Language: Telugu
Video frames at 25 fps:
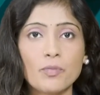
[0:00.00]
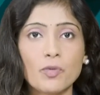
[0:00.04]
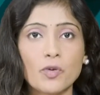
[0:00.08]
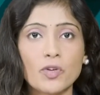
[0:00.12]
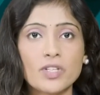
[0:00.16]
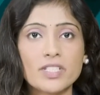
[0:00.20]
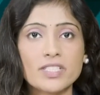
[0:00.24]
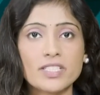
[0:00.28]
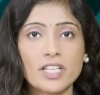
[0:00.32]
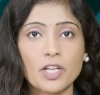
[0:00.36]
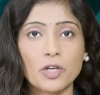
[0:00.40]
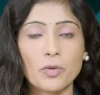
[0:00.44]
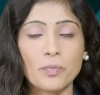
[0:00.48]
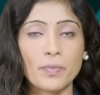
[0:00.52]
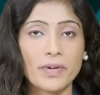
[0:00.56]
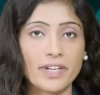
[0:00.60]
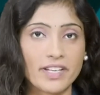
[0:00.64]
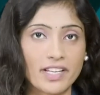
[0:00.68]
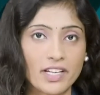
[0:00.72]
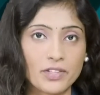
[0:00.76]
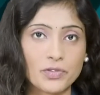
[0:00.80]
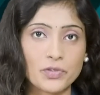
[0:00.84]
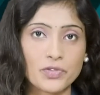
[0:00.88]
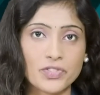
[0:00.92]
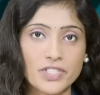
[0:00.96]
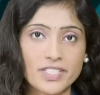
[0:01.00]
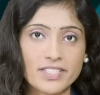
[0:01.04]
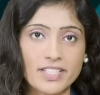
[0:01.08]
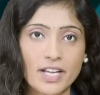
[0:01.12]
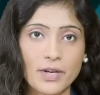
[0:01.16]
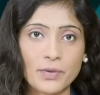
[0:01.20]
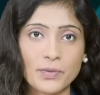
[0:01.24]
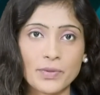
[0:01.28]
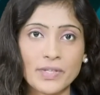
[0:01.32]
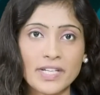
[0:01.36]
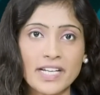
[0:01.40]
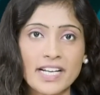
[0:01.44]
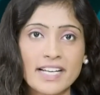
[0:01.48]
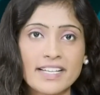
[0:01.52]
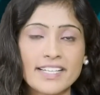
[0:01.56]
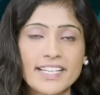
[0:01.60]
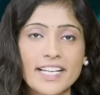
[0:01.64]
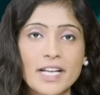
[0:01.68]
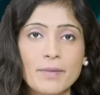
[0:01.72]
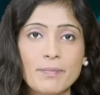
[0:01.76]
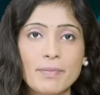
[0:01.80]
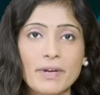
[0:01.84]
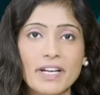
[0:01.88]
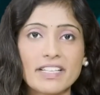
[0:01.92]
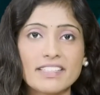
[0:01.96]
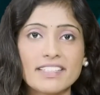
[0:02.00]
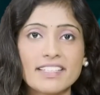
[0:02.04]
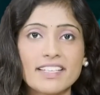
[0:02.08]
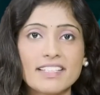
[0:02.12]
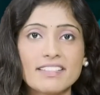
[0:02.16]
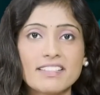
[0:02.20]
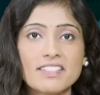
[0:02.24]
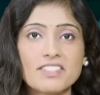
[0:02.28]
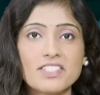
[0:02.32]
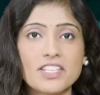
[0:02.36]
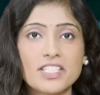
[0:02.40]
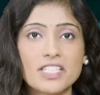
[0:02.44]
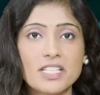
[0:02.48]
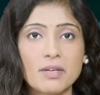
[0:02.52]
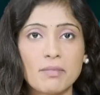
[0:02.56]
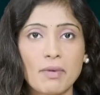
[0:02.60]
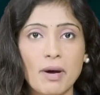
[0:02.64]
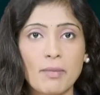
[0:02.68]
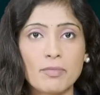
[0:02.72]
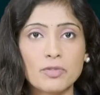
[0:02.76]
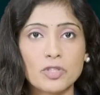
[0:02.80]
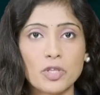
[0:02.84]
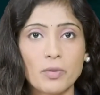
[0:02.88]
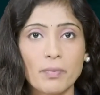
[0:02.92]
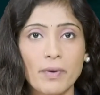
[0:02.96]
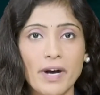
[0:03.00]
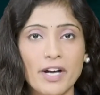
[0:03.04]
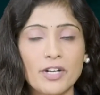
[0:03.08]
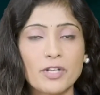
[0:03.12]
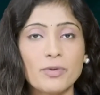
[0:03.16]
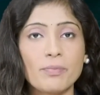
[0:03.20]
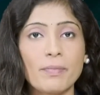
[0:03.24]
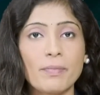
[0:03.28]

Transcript: పోలీసులకు ఫిర్యాదు చేశారు టీడీపీ అధినేత చంద్రబాబుతో పాటు